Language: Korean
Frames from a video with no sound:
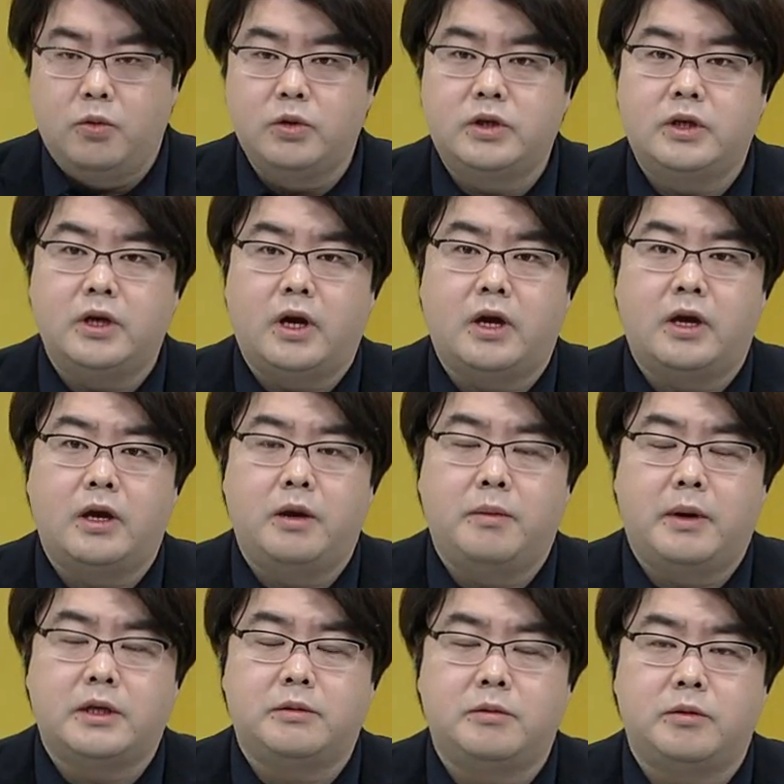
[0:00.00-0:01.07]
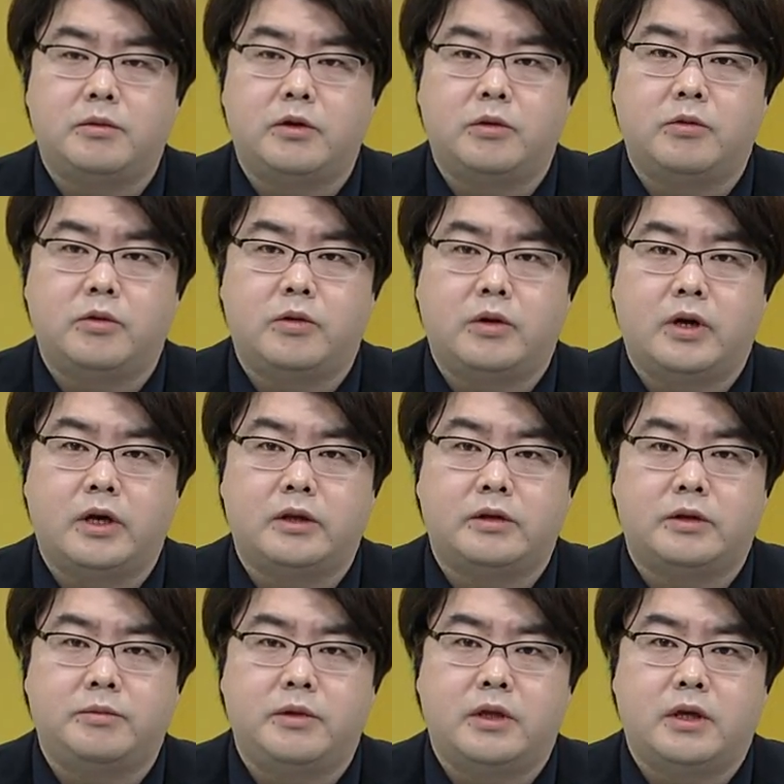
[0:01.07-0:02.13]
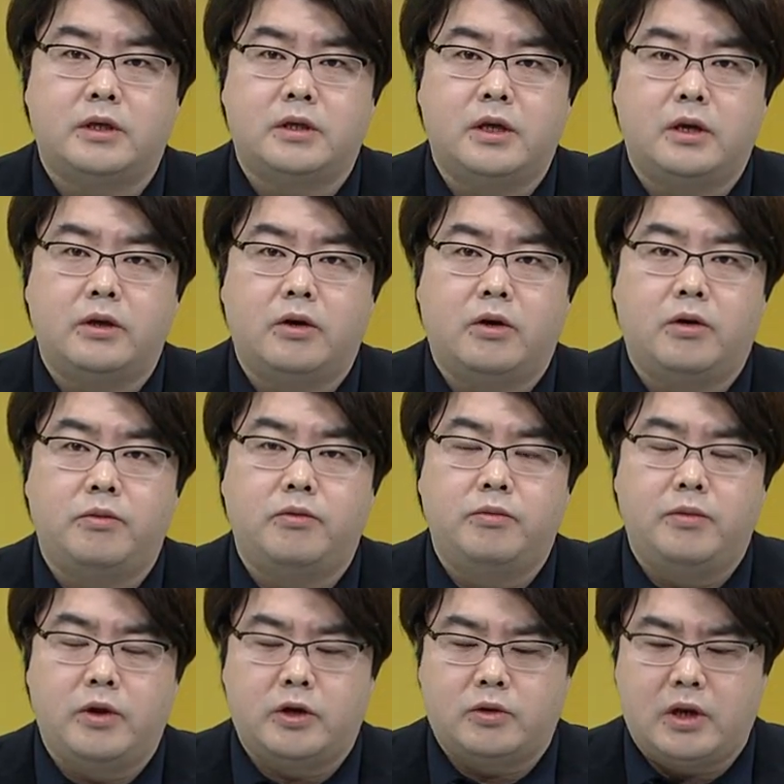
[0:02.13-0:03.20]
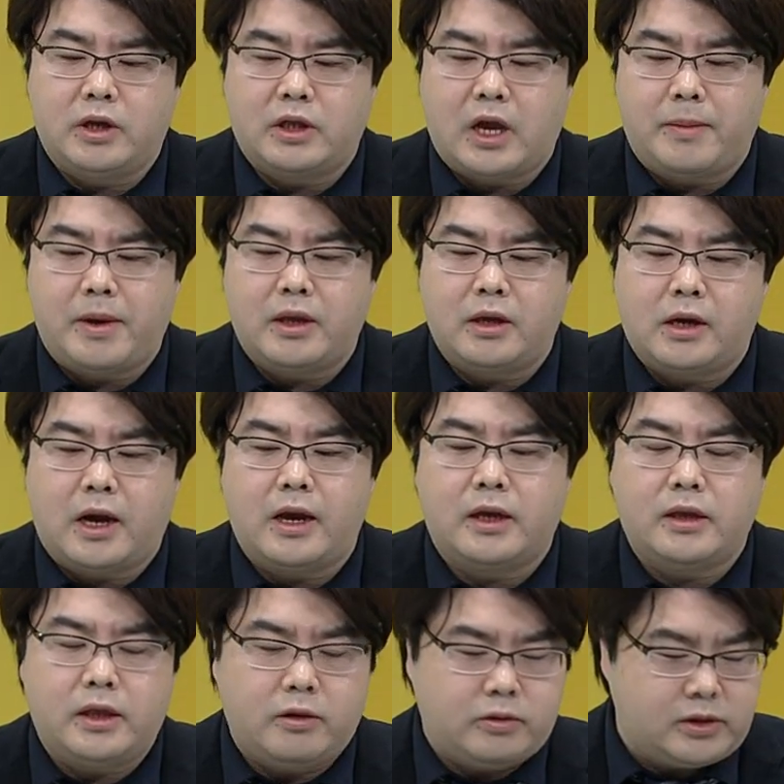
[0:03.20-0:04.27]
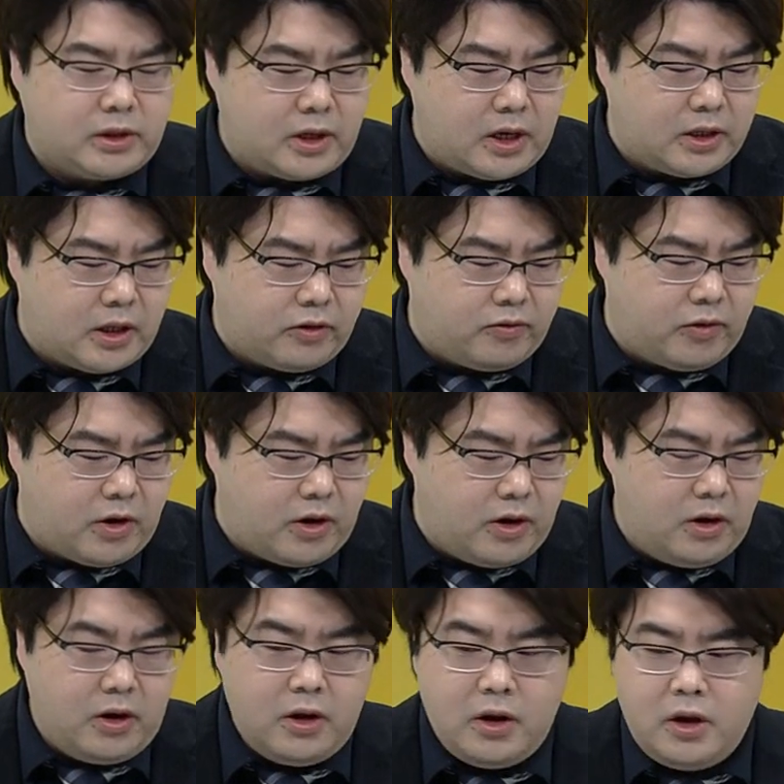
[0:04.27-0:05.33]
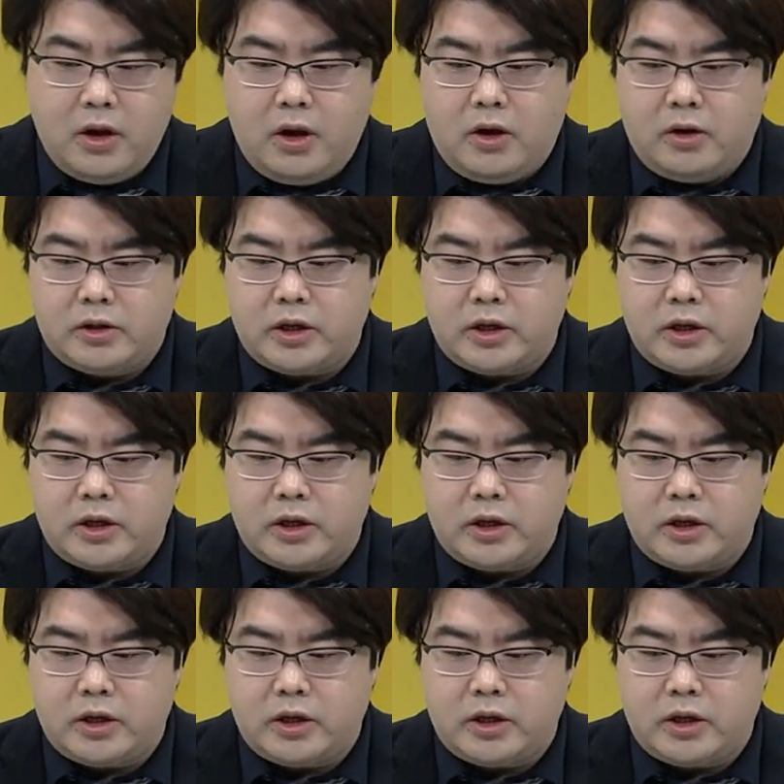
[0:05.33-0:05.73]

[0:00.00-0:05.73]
OCI 말씀을 음. 드려보도록 하겠습니다. 친환경 네. 분명히 계속 하나 담아 가야 된다고 생각이 되고요. 어,